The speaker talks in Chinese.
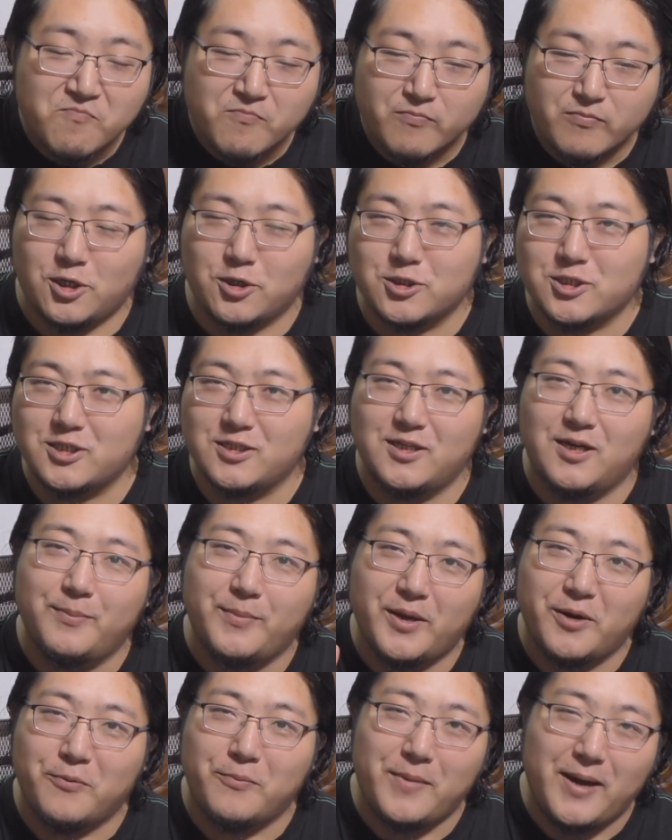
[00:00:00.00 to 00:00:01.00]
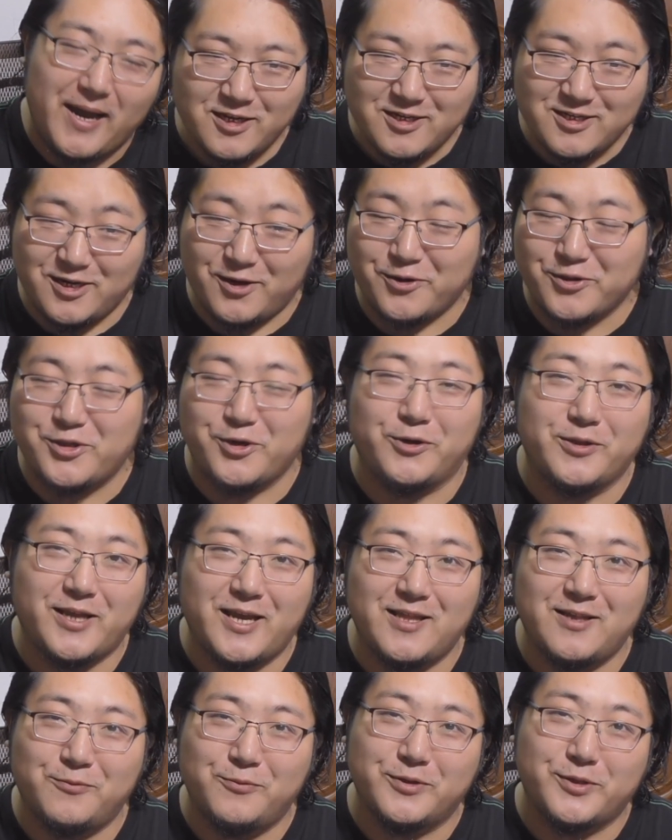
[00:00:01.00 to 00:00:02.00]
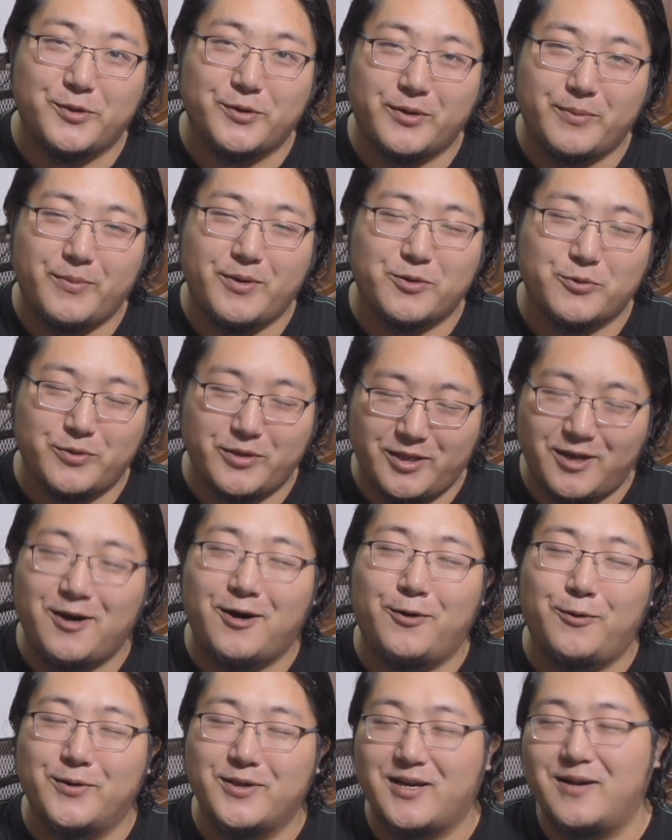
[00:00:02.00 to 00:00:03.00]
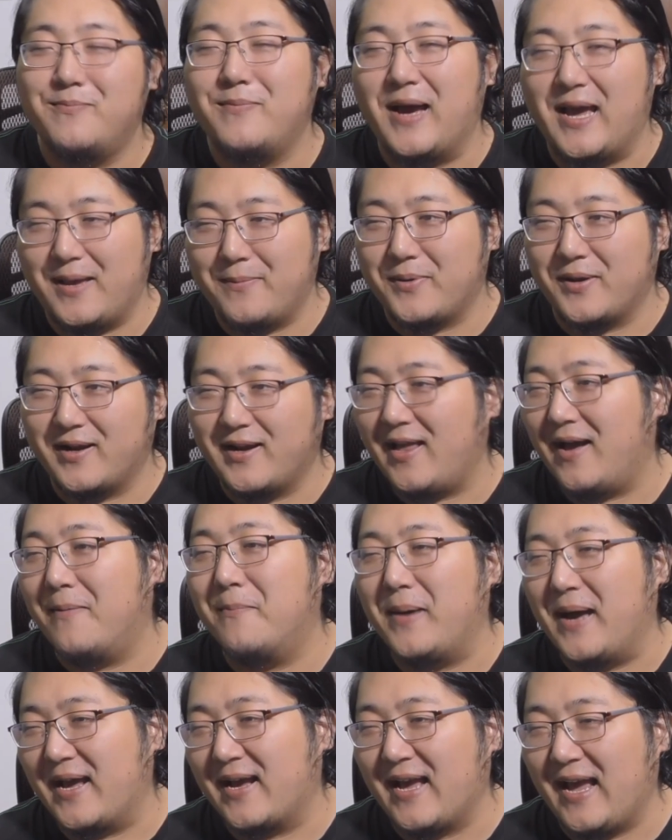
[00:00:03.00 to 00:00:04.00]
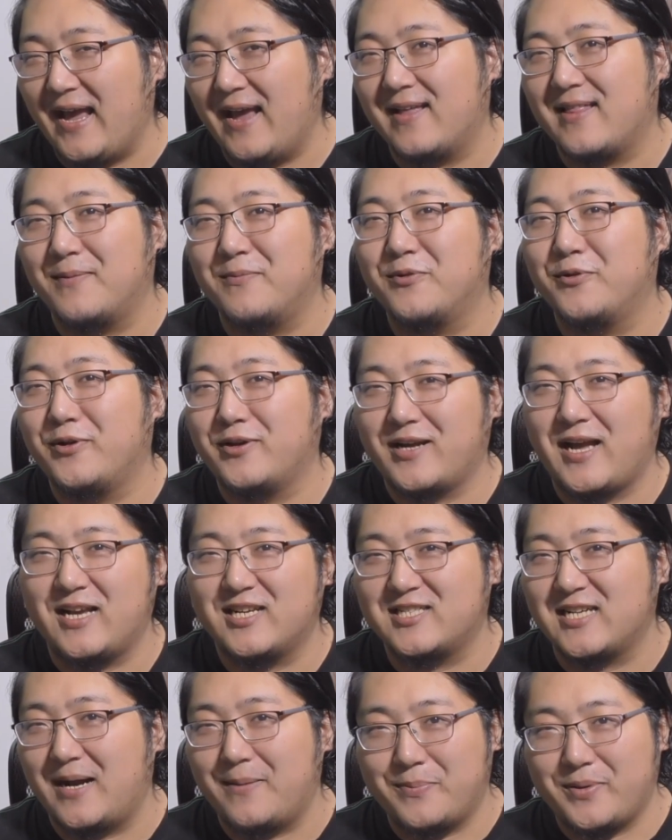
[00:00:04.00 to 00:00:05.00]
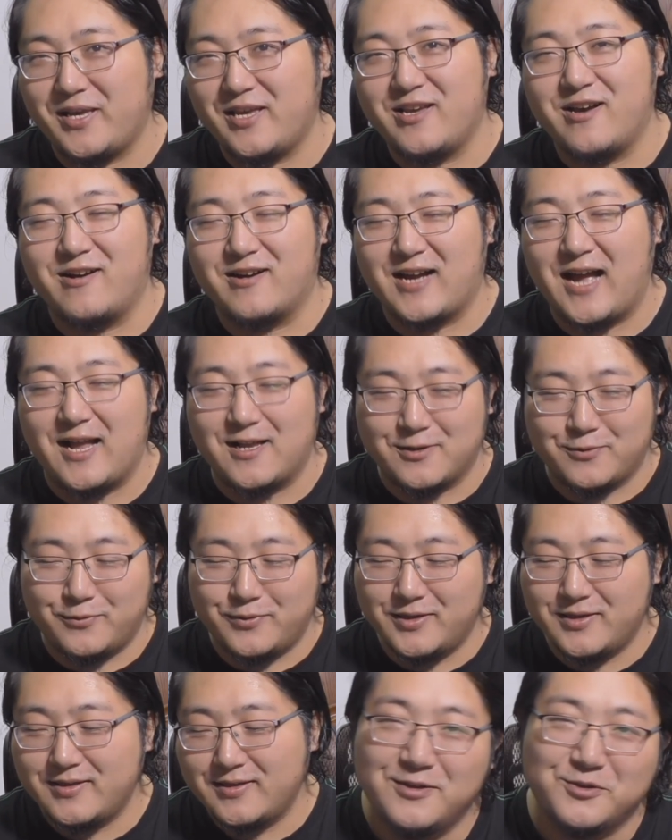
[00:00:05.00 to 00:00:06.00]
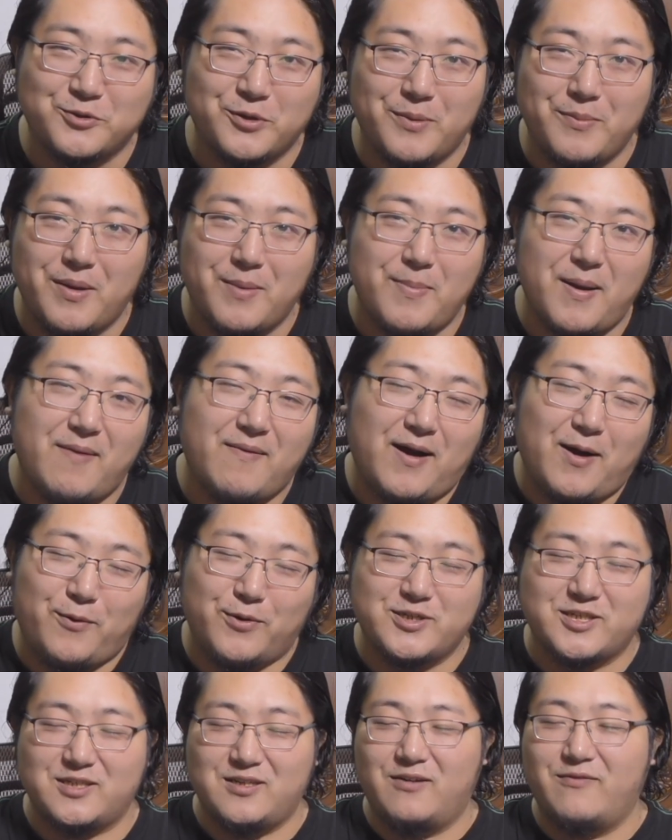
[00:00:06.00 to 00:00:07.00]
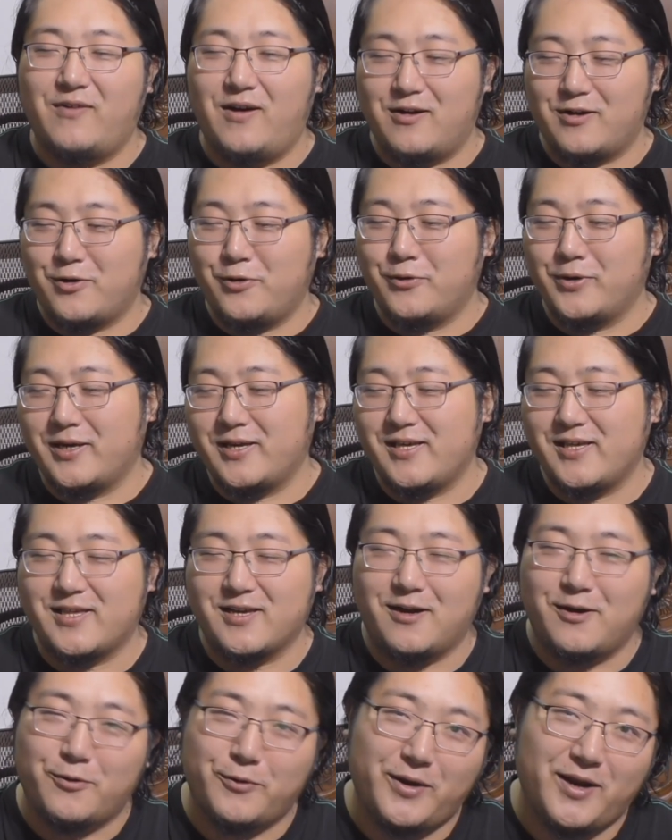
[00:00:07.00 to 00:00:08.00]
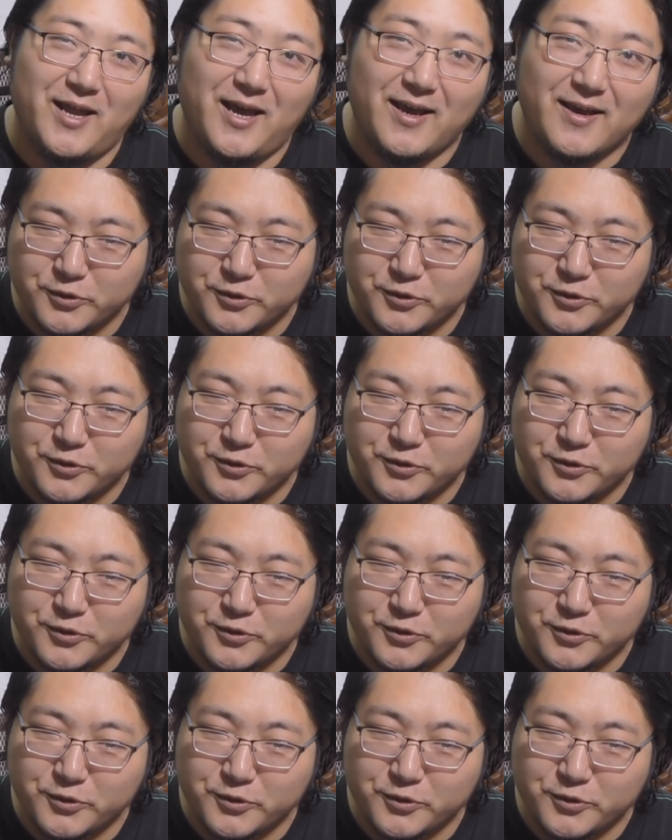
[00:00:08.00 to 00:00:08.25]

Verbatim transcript: 超市呢没有卖，然后小店呢，我进跟没说：“你好，我想买一瓶凉白开。”他们都像看傻逼一样看着我，所以没办法，我只能网购了一箱回来。